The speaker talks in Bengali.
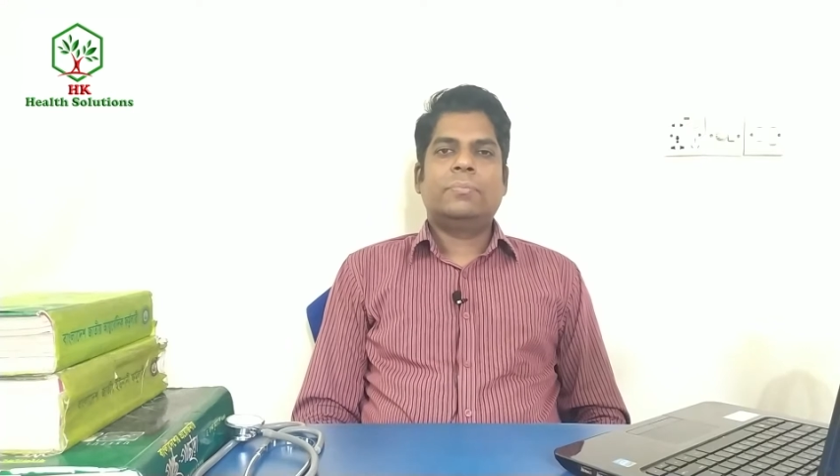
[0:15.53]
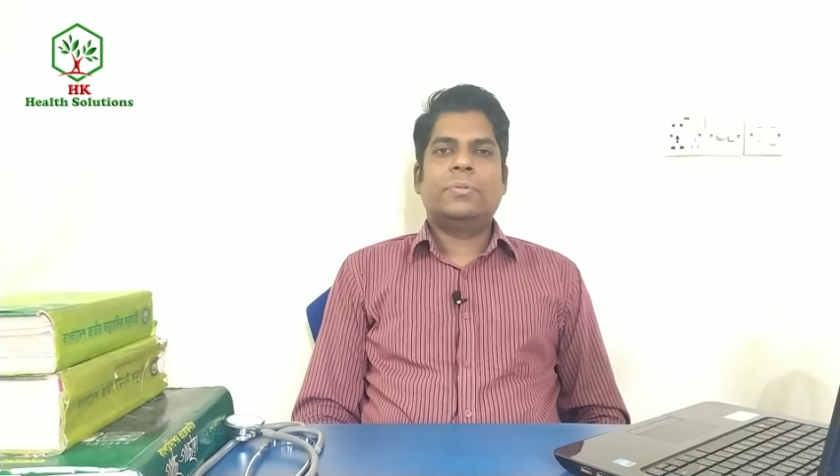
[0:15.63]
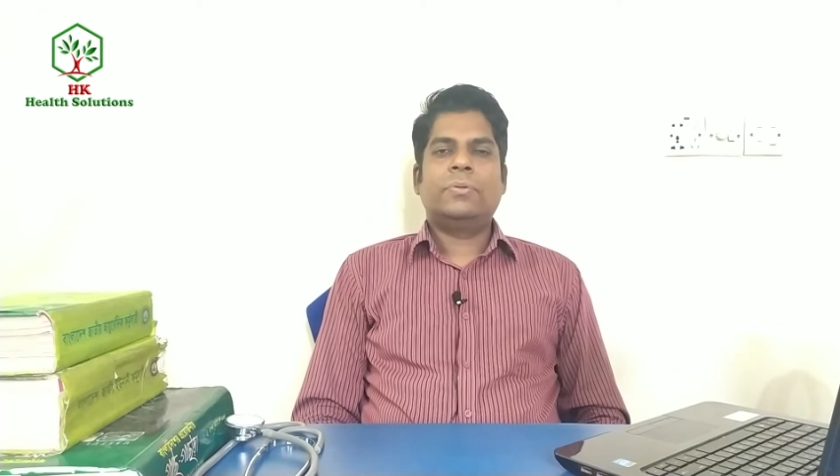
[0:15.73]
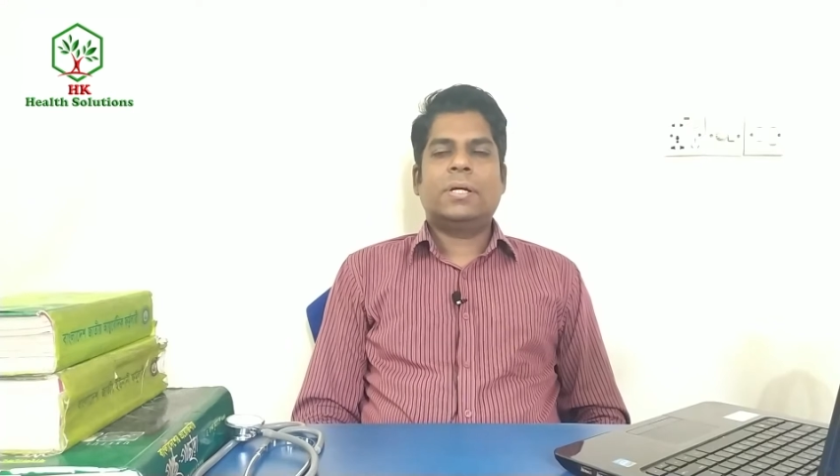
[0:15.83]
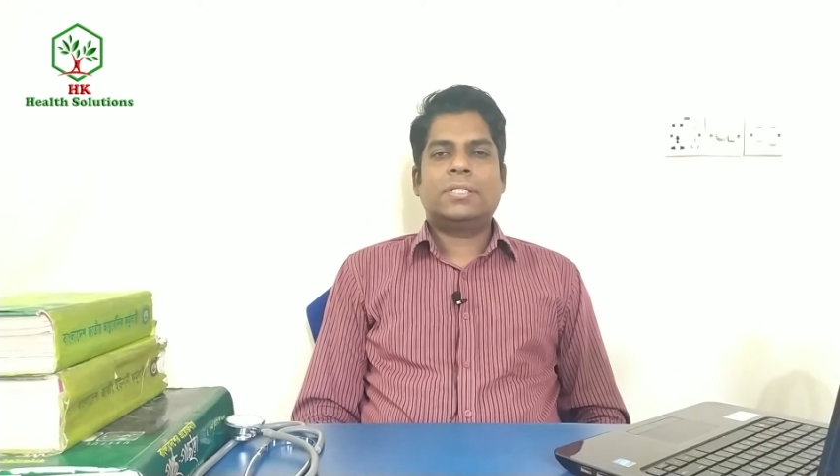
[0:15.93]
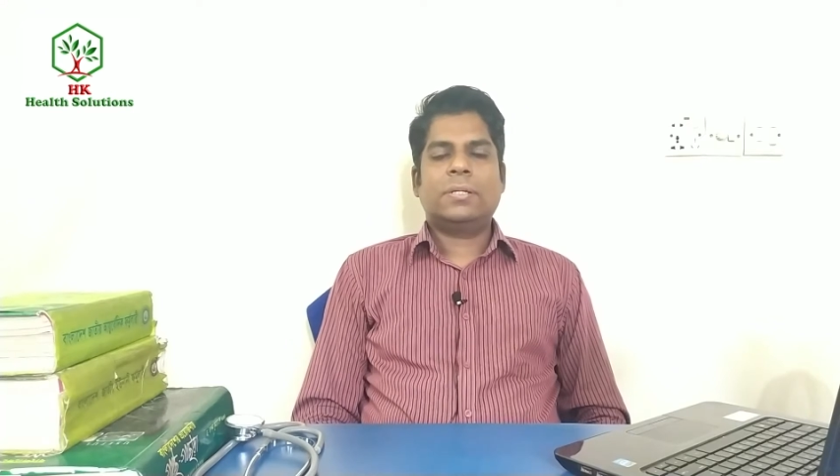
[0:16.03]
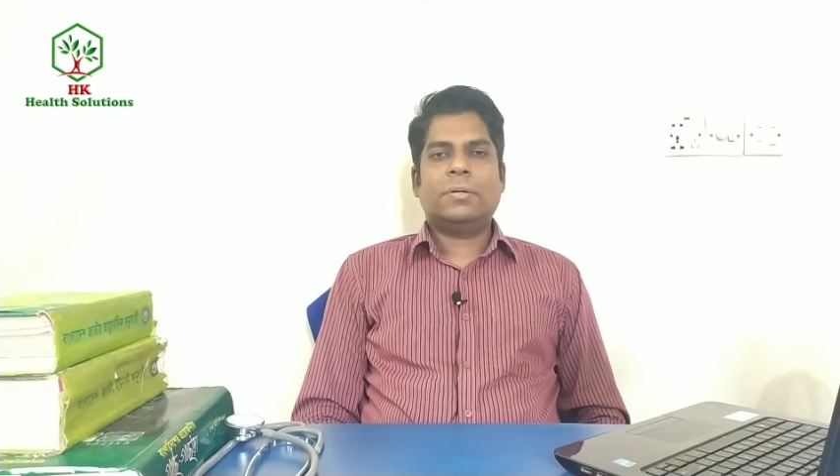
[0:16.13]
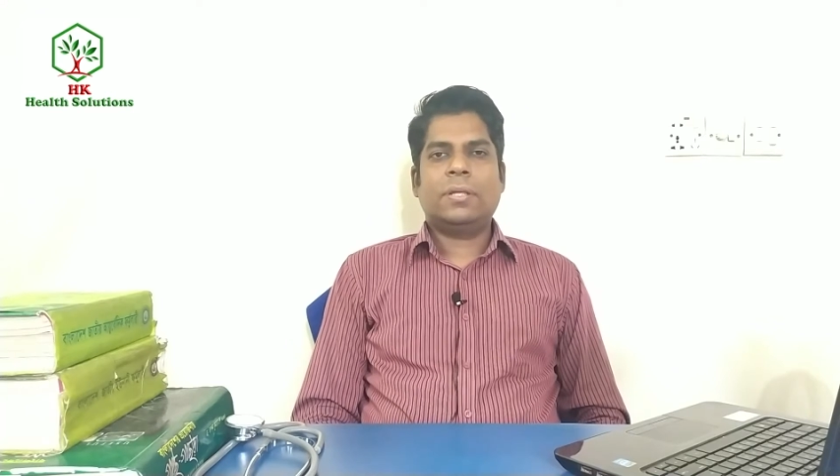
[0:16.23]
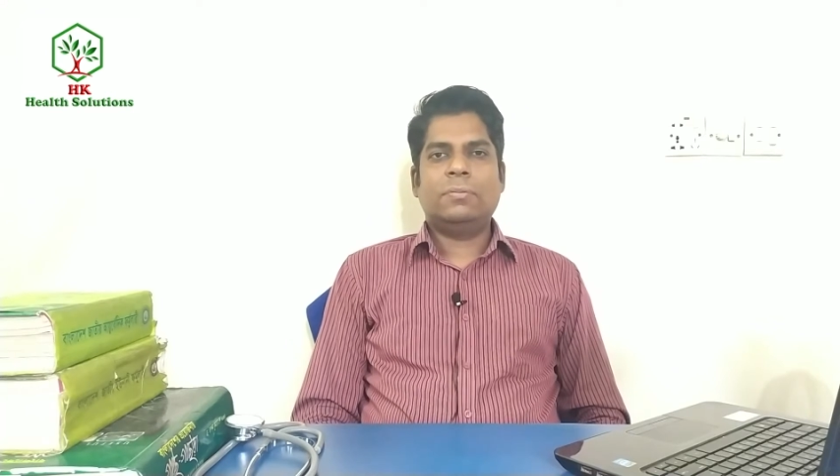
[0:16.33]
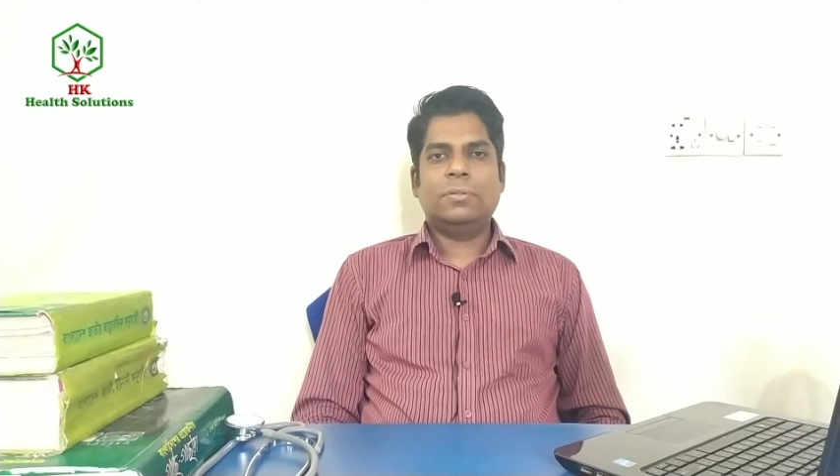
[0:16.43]
বন্ধুরা আজকে
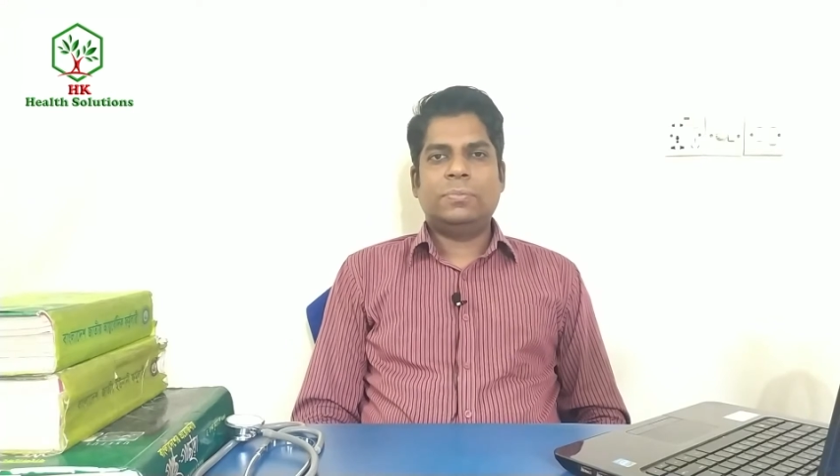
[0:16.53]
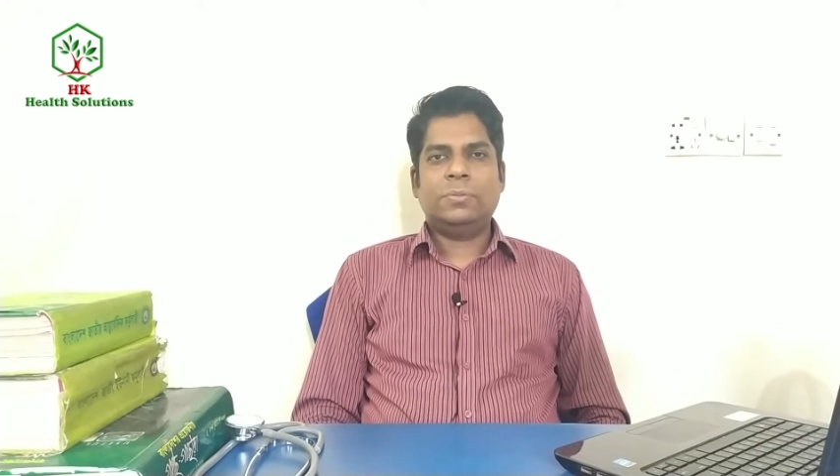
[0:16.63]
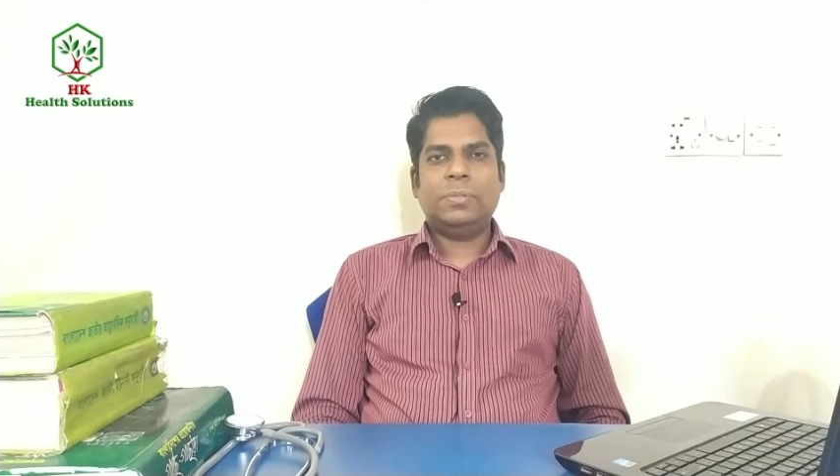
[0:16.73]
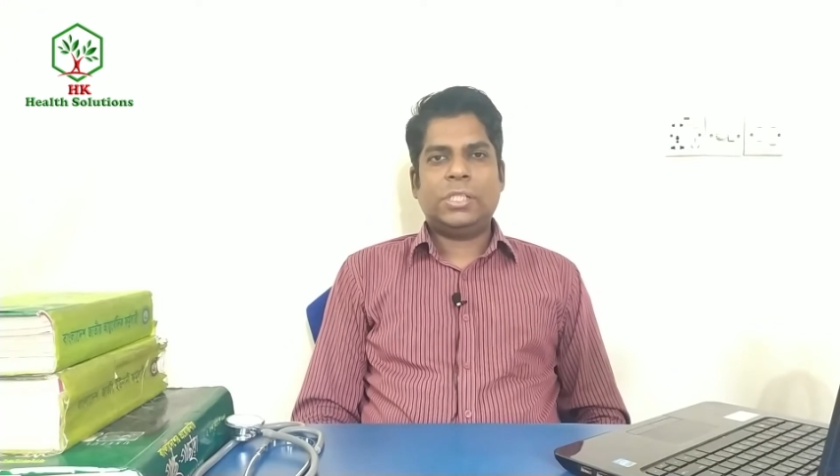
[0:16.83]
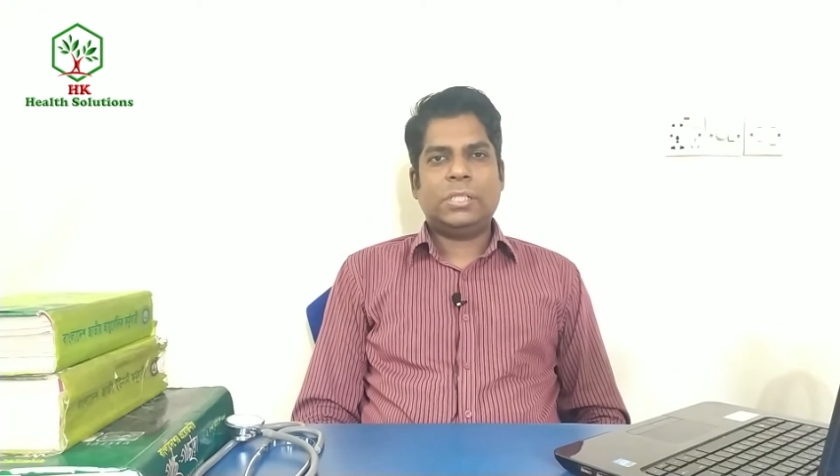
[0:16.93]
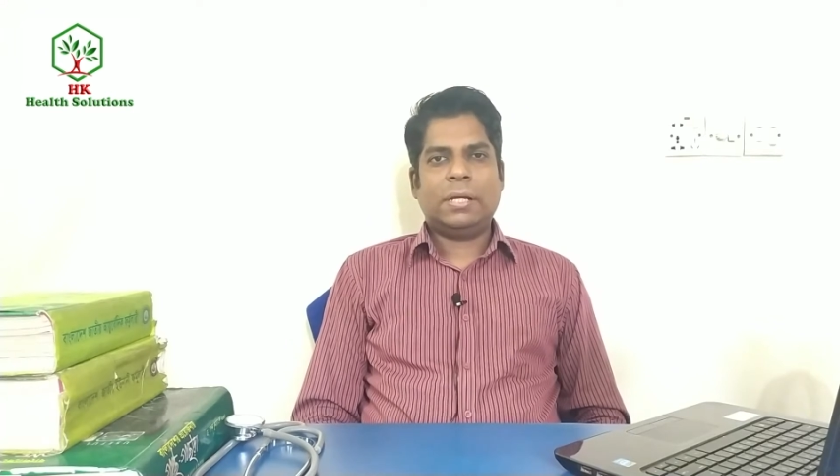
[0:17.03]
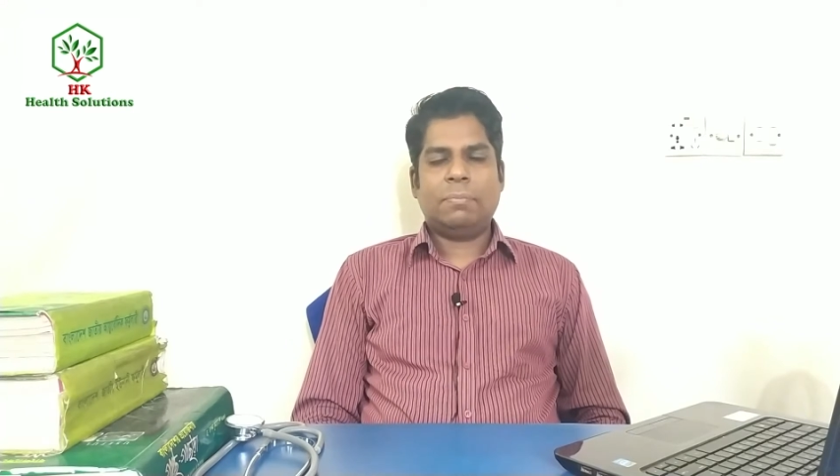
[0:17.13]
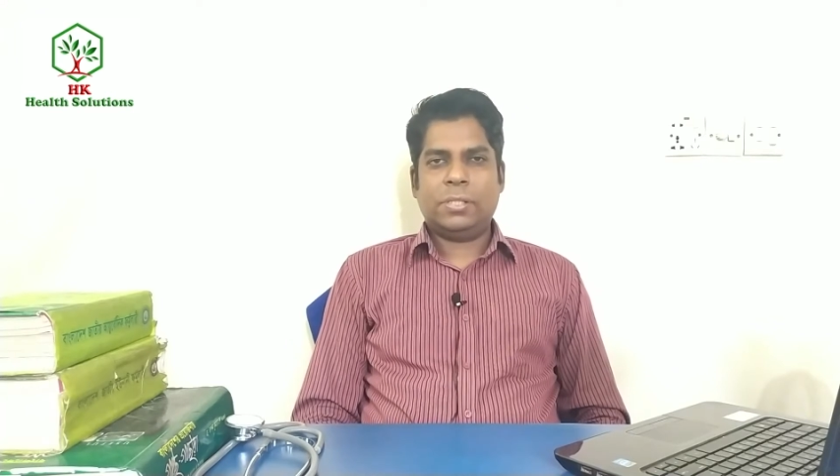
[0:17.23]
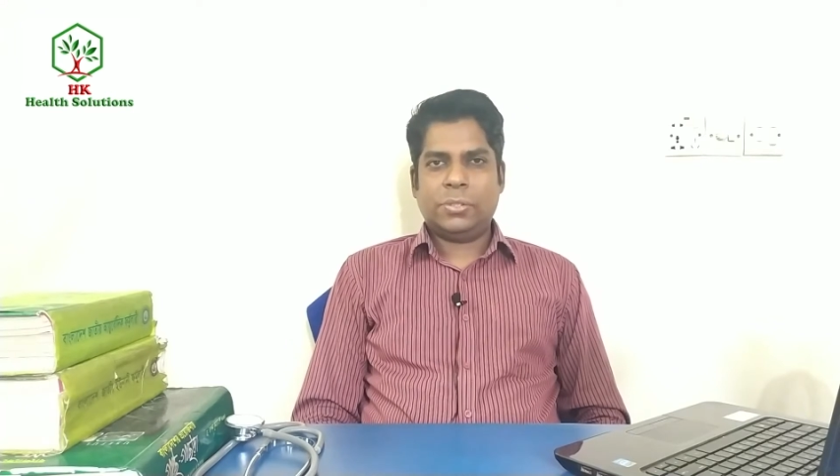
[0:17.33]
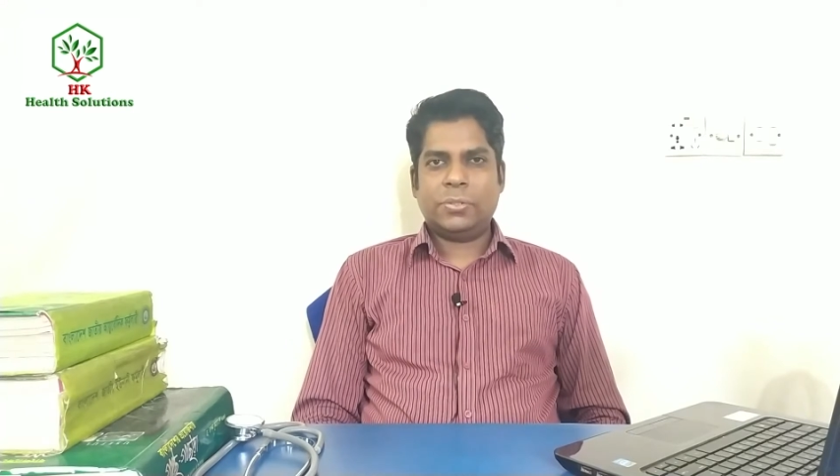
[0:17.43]
কথা বলবো বিশেষ এক
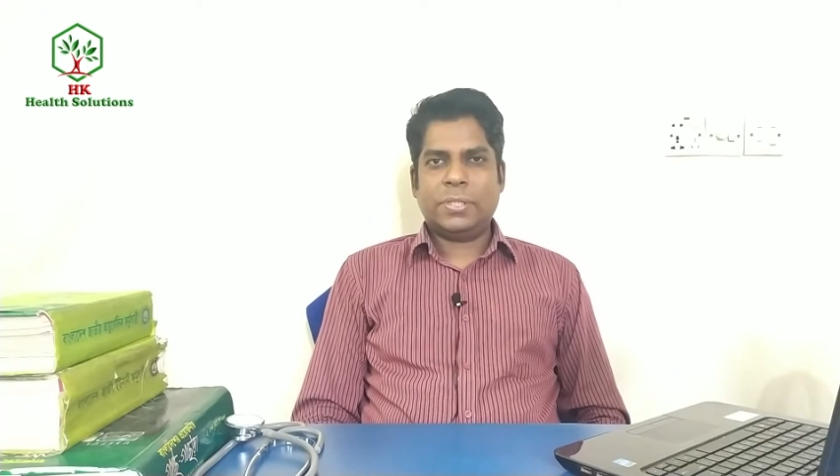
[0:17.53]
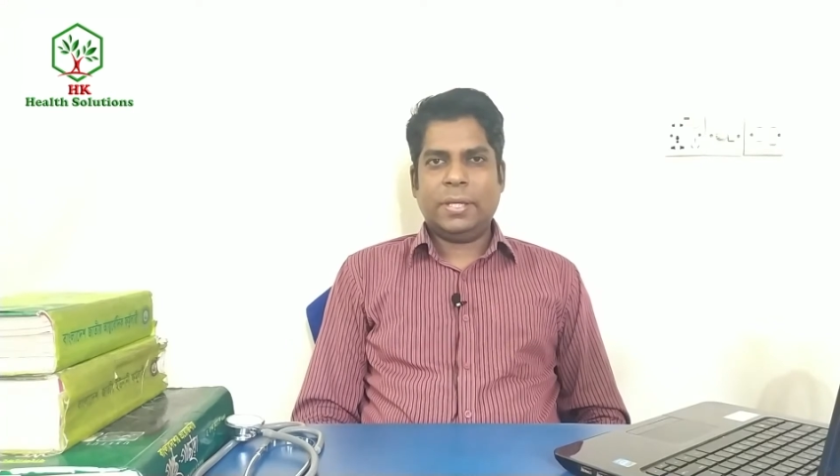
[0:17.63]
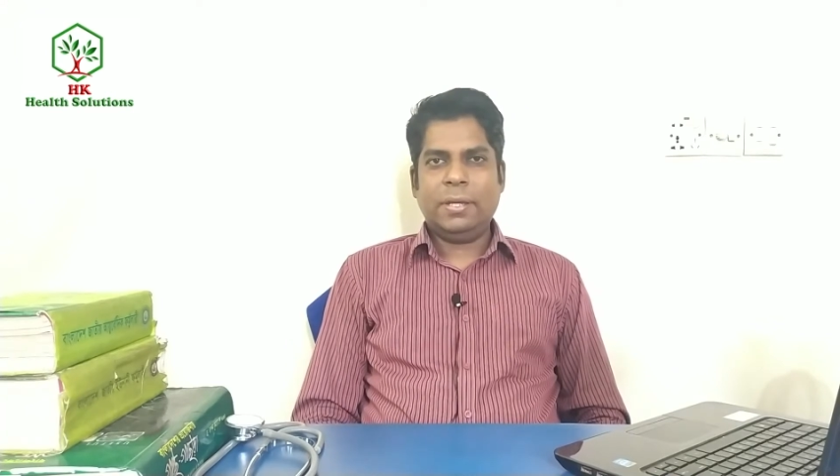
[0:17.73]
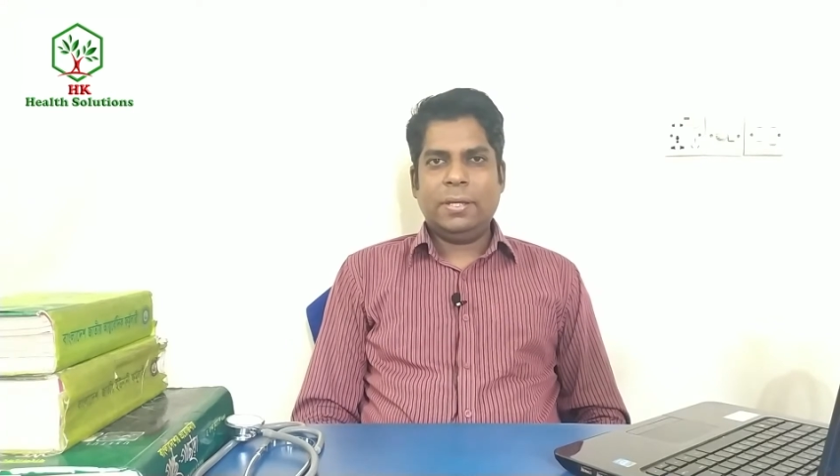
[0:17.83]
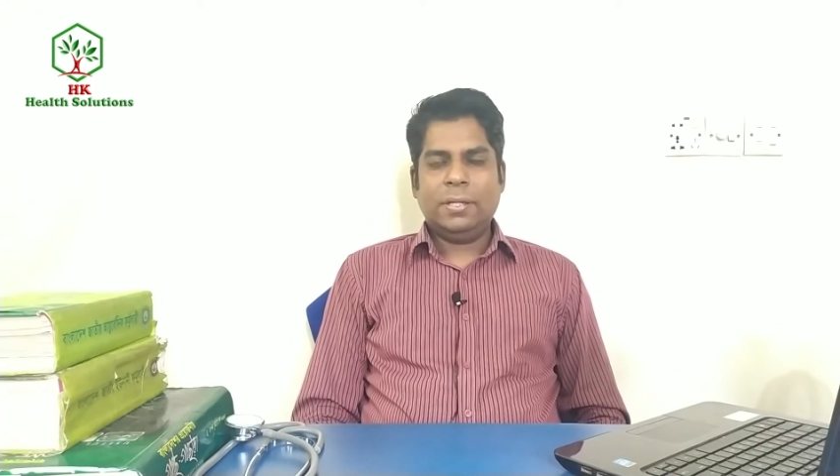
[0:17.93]
ভেষজ নিয়ে